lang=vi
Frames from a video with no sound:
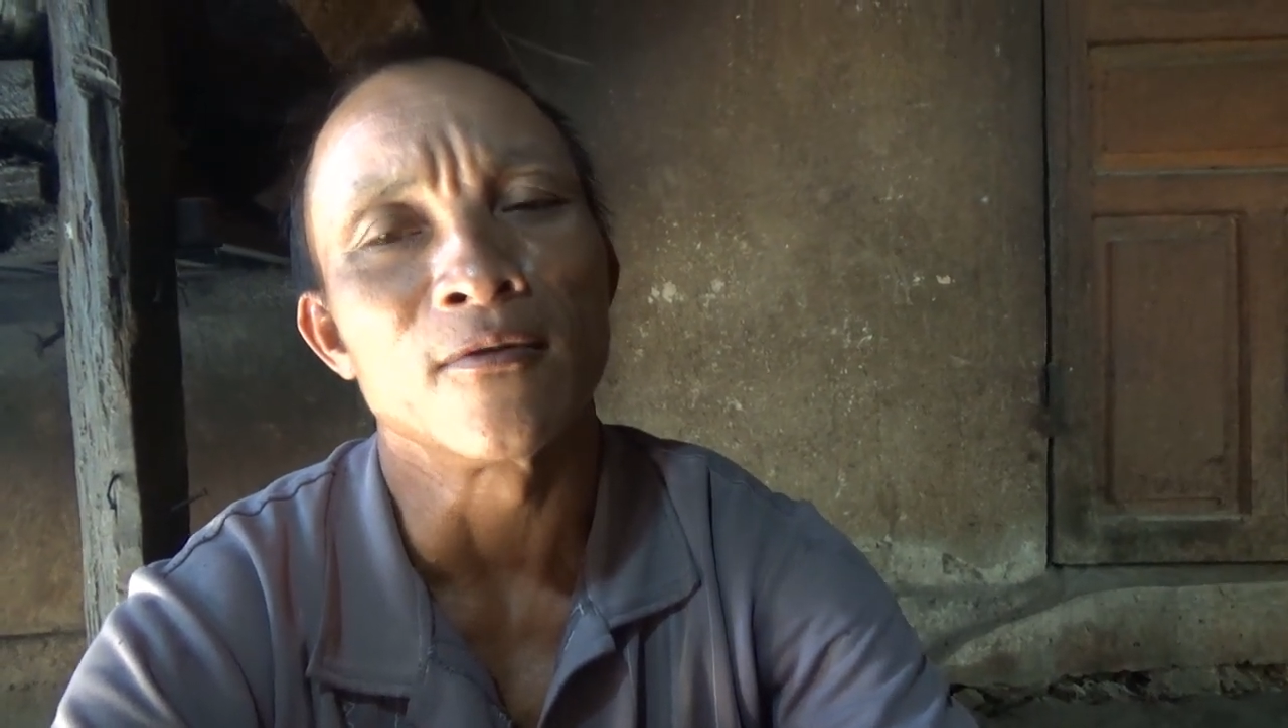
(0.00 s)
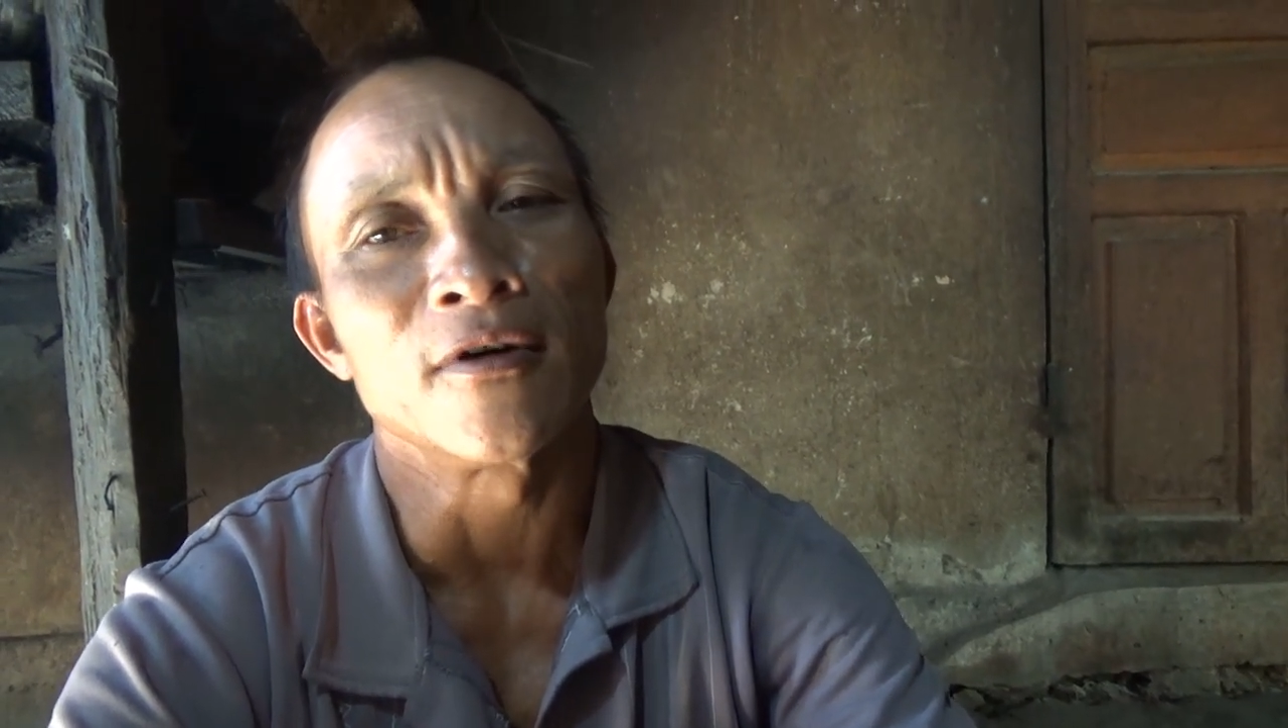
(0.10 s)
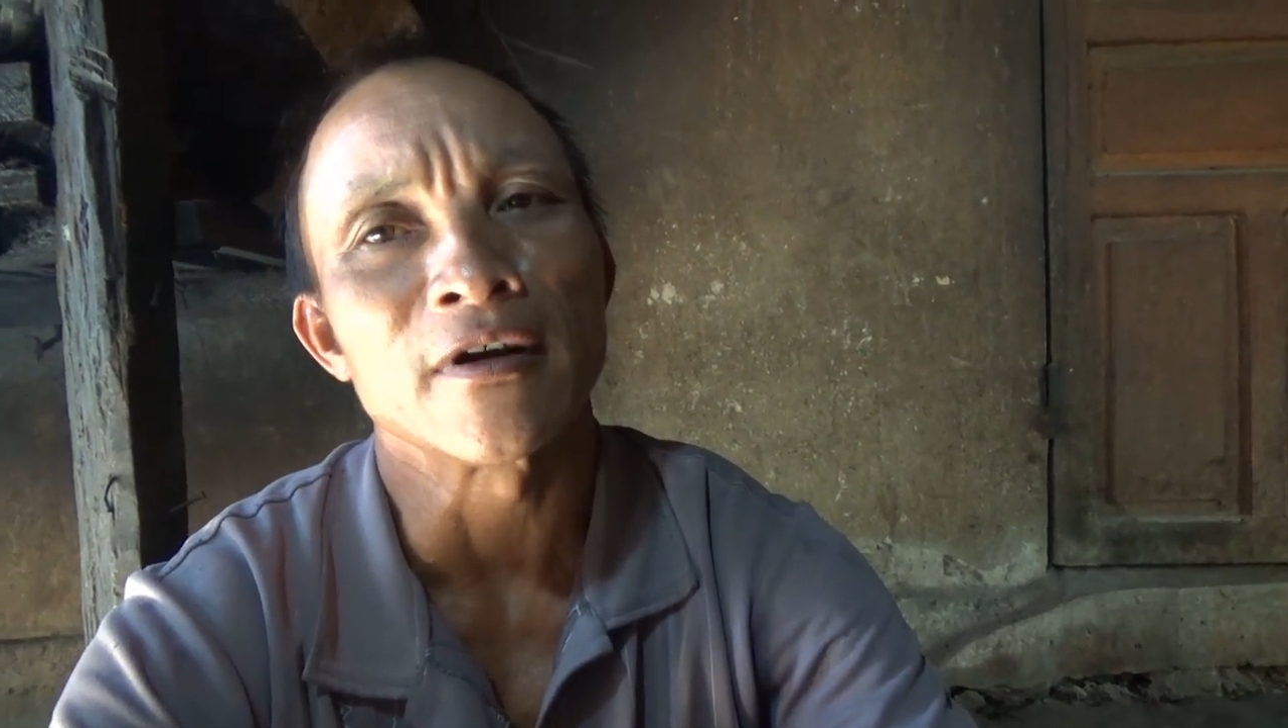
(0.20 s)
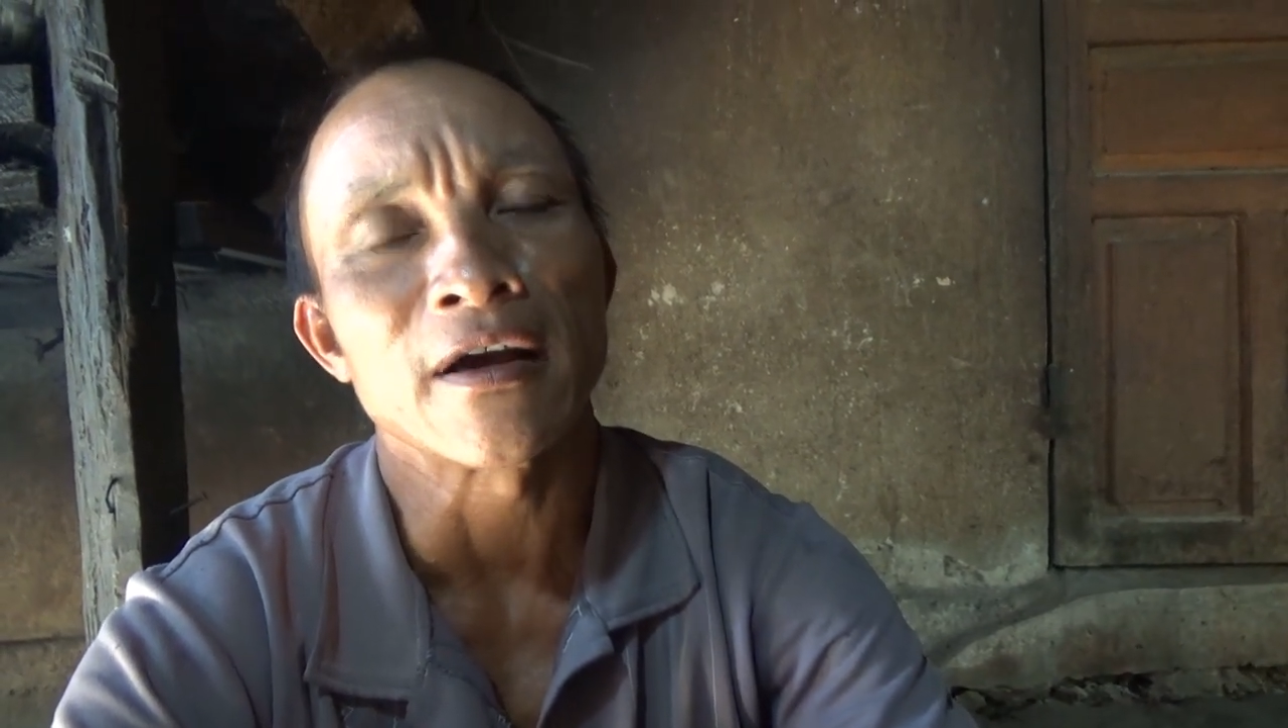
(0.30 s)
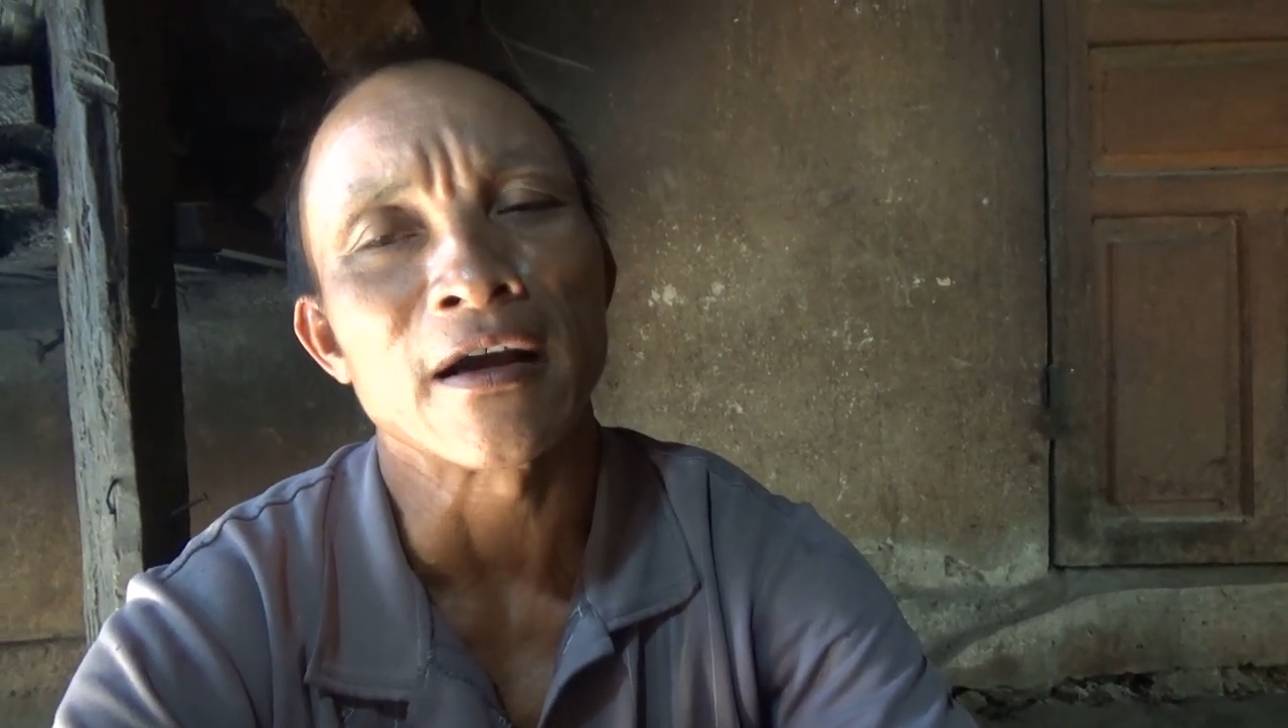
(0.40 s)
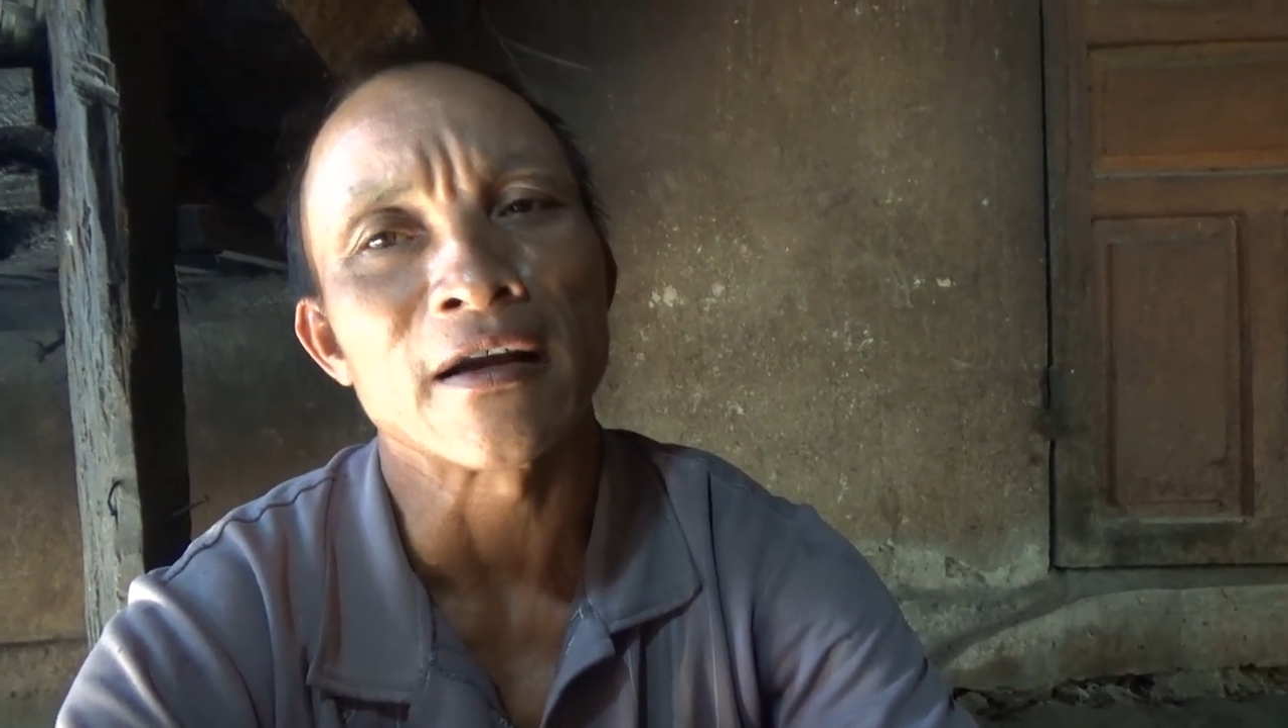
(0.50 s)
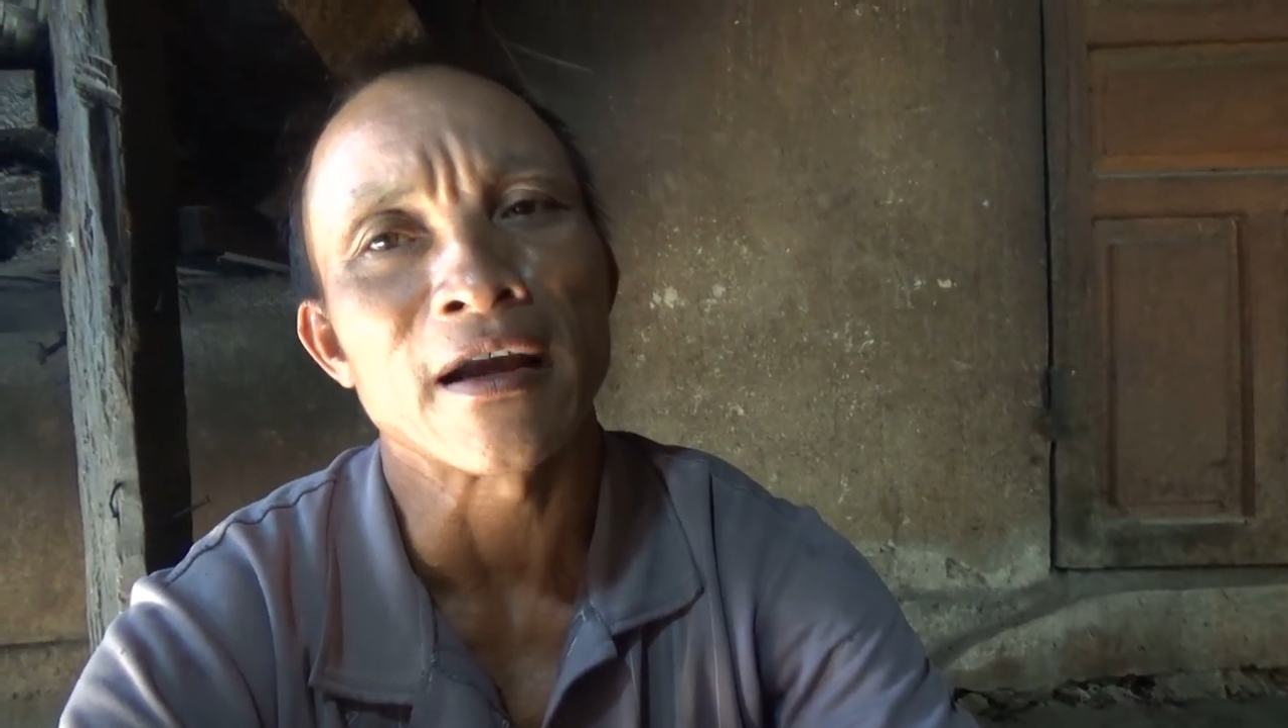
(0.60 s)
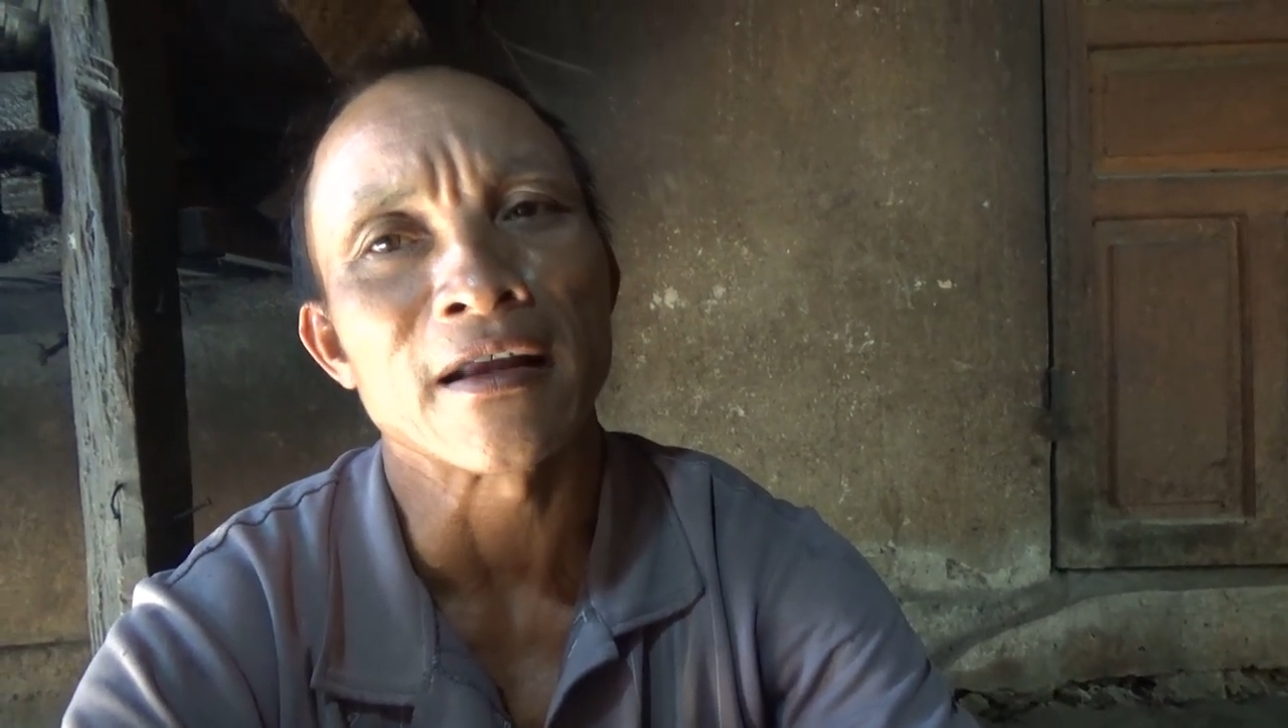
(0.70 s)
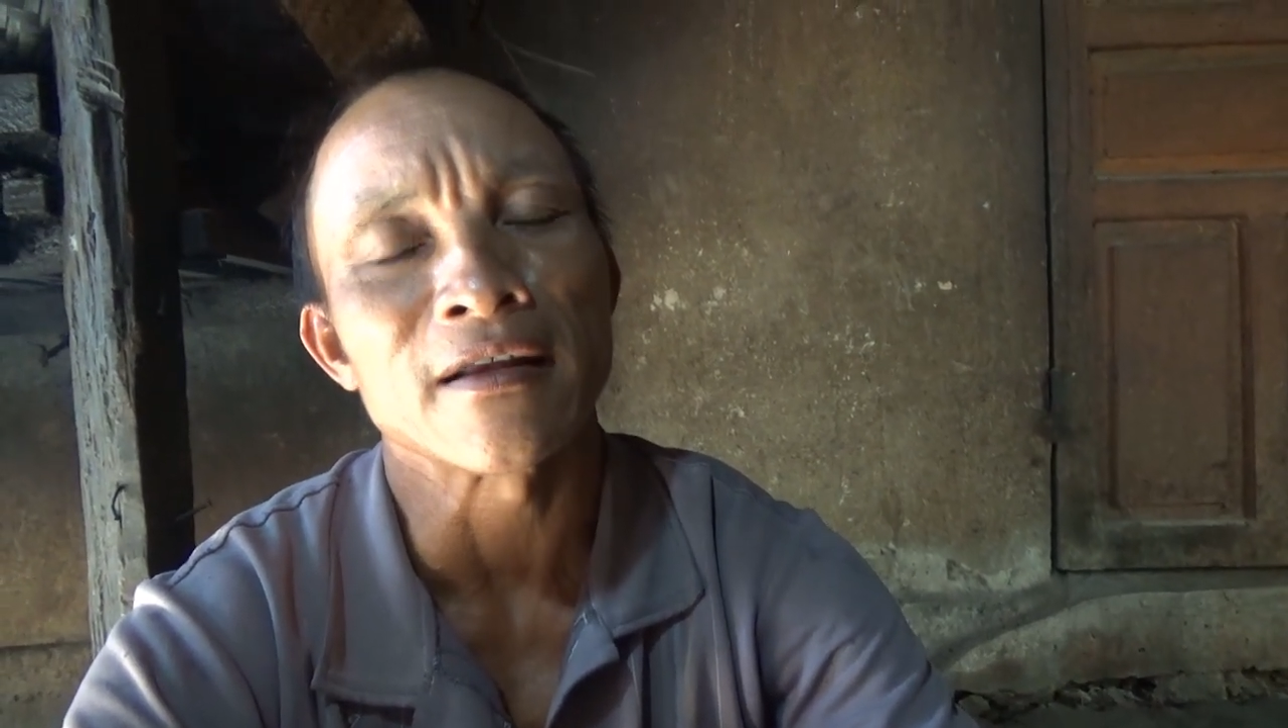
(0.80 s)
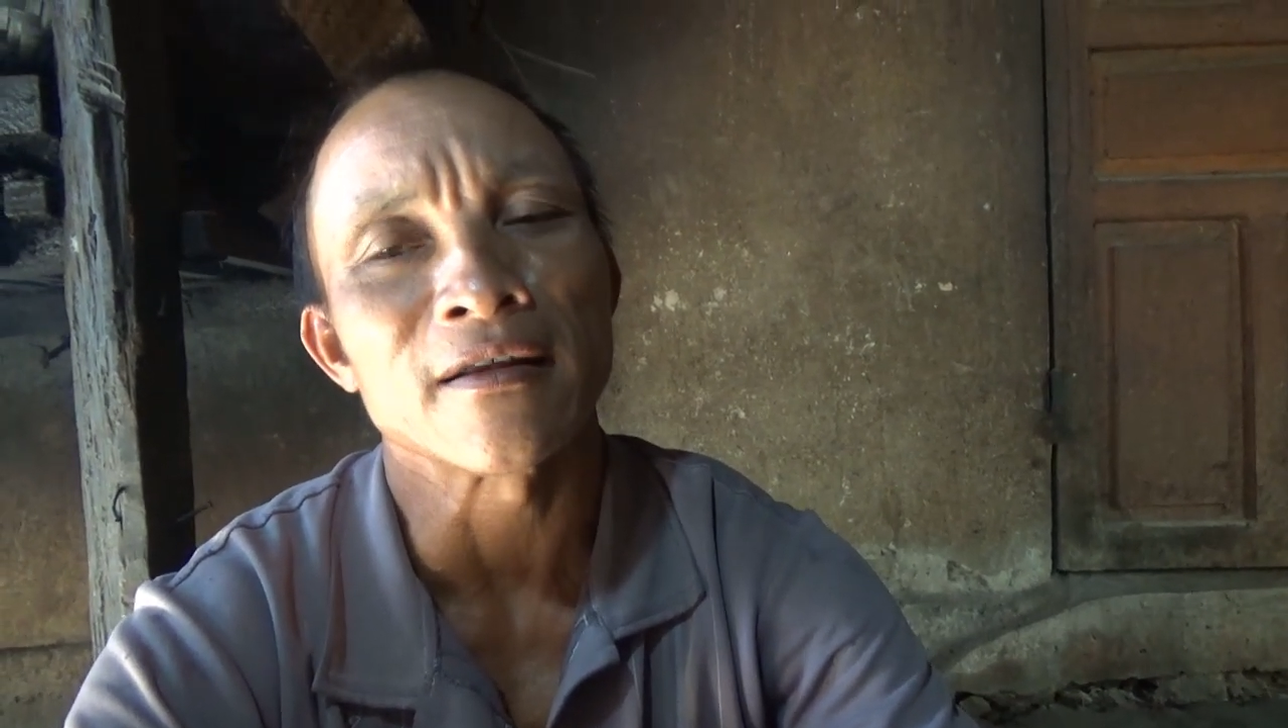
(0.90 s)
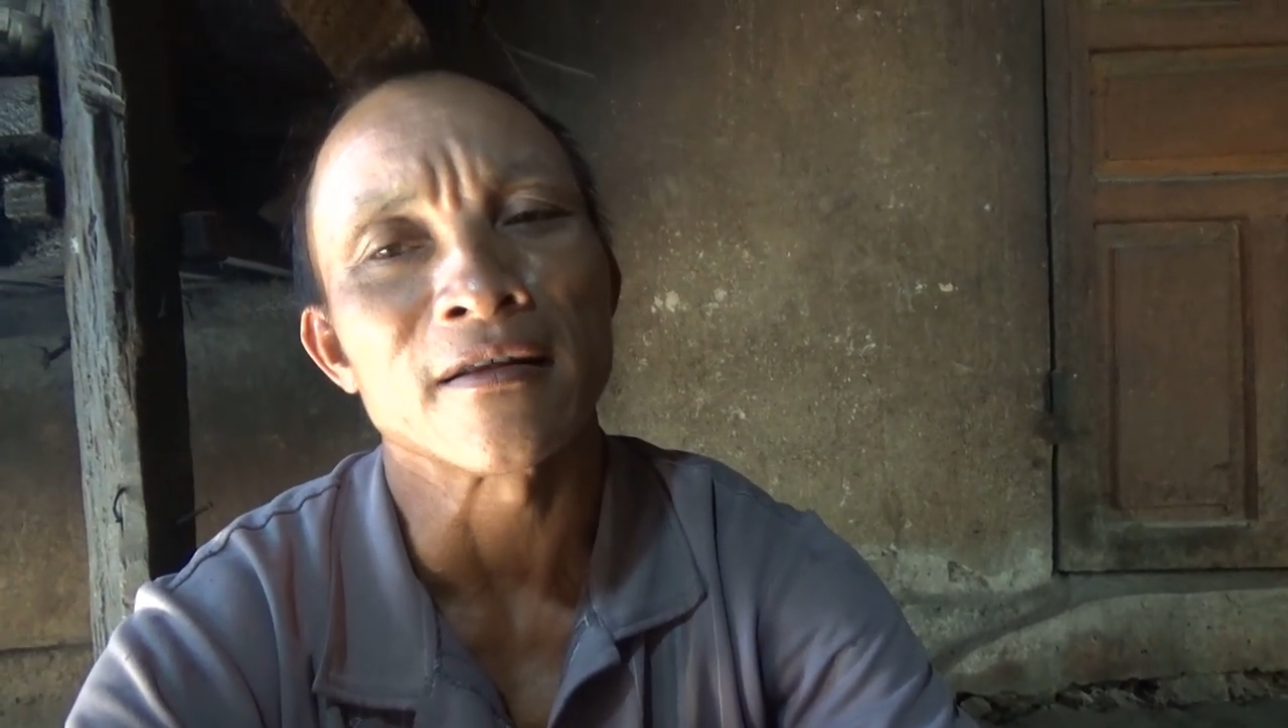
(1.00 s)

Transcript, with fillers: uống hàng ngày